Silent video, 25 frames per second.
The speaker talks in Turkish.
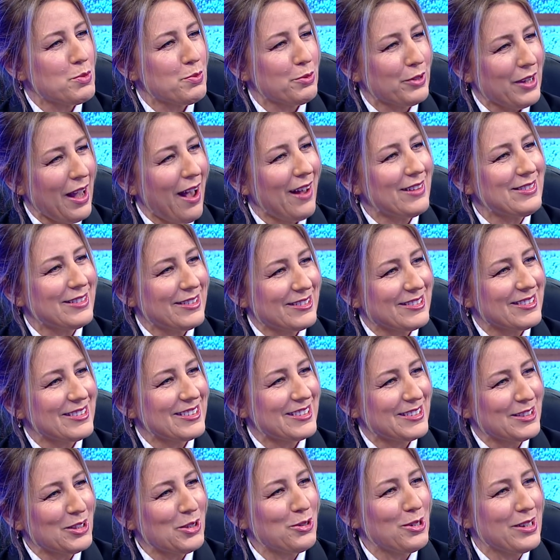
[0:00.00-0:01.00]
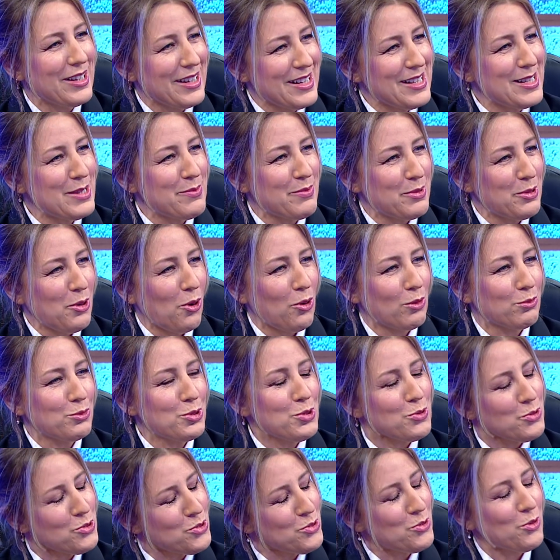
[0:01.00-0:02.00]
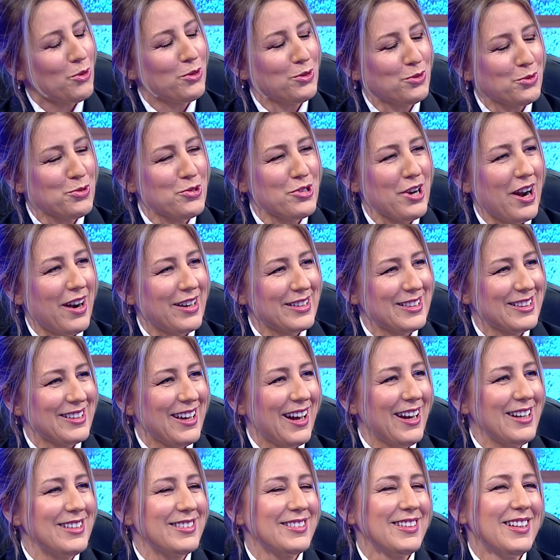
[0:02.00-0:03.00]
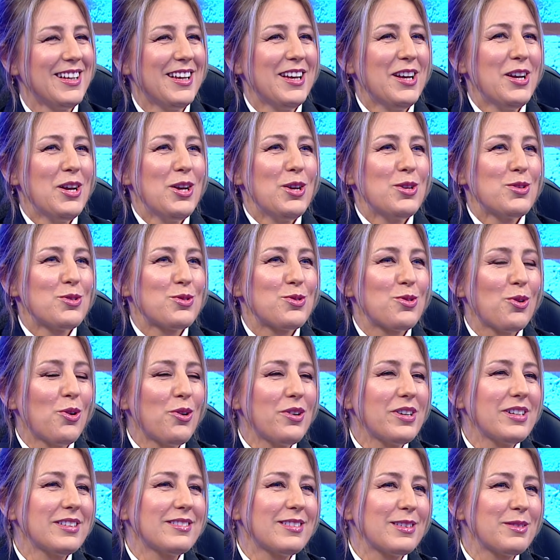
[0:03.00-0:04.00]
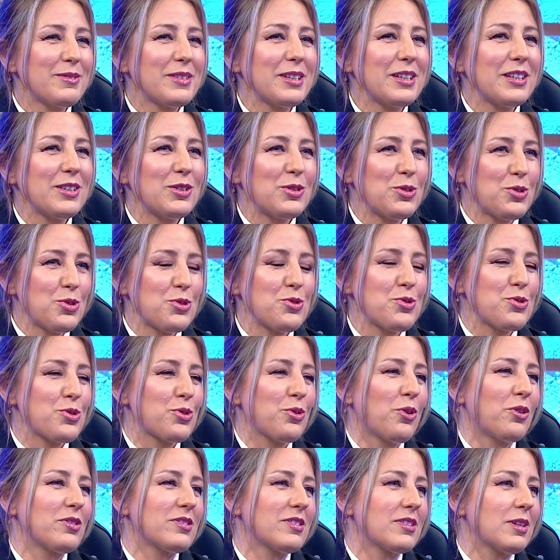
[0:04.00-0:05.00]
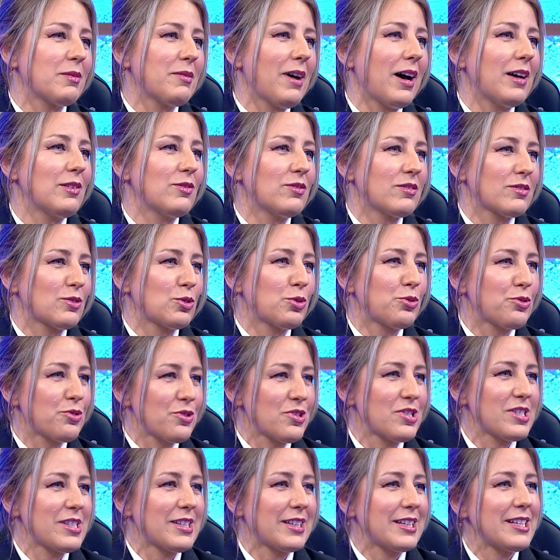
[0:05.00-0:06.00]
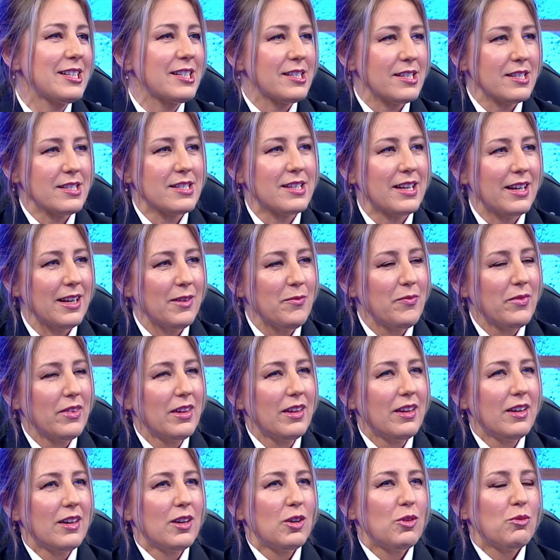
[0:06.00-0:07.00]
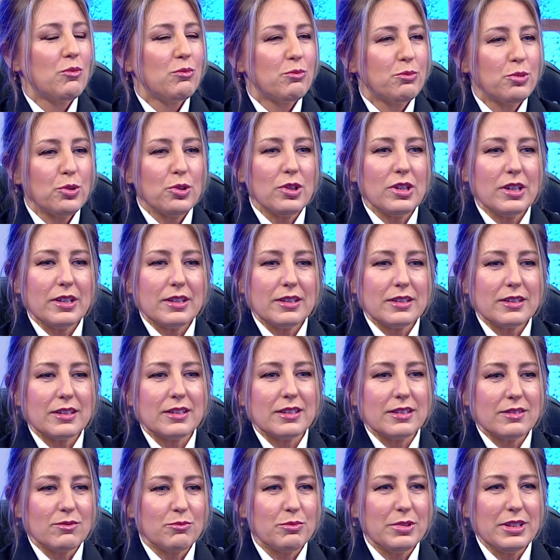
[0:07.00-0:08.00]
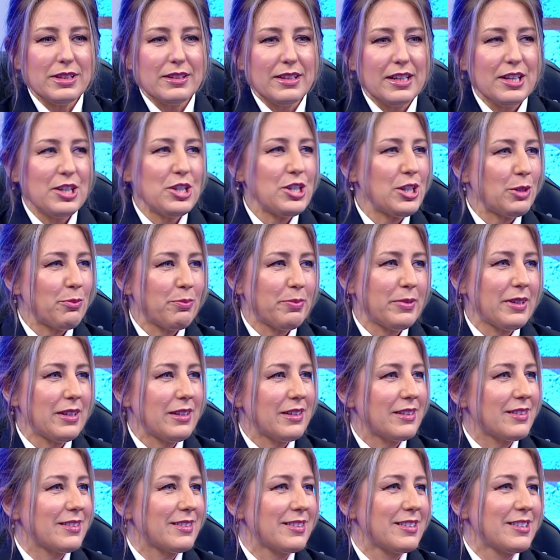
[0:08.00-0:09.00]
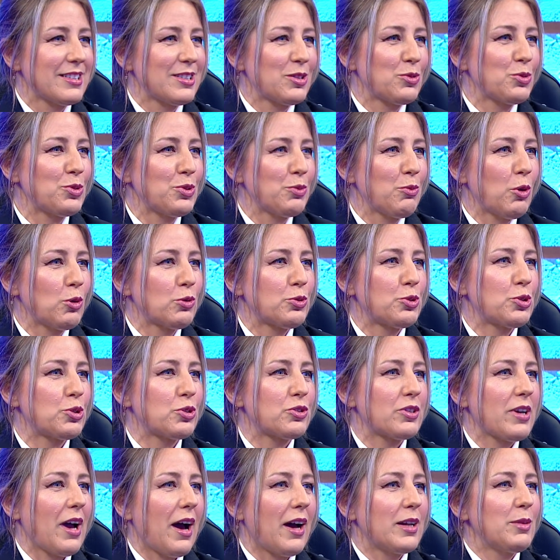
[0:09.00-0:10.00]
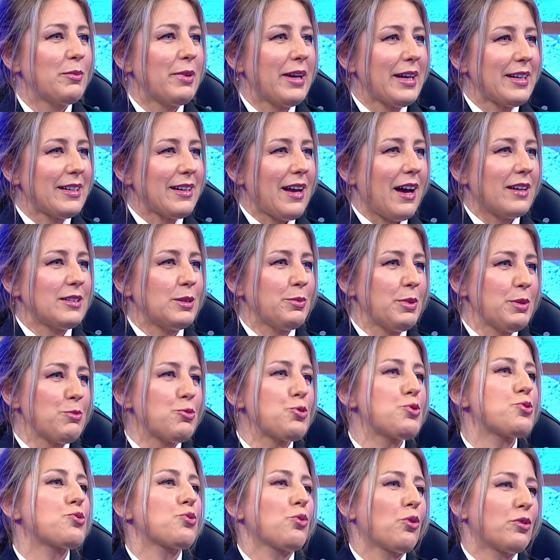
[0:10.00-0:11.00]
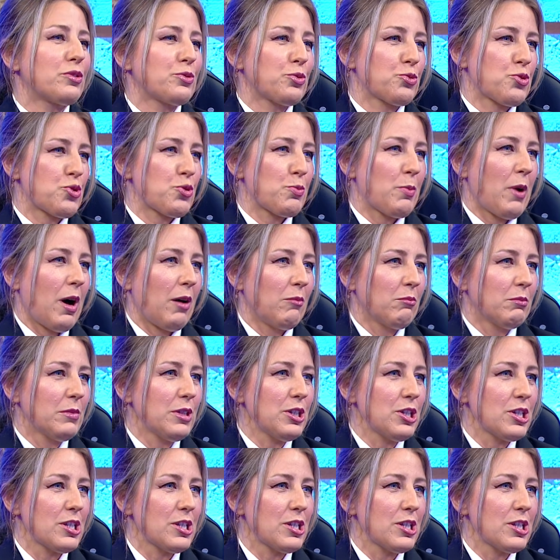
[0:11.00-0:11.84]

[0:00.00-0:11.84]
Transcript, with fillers: Hmm. Kendi aralarında öyle espri olmuş. 3 sortu uçar gider. Sonra tabii 3. sortuda ben 9G geçince böyle e, bir değişik bir e, durum oluştu. Yani beklenti bir 3 sordum uçmanmış.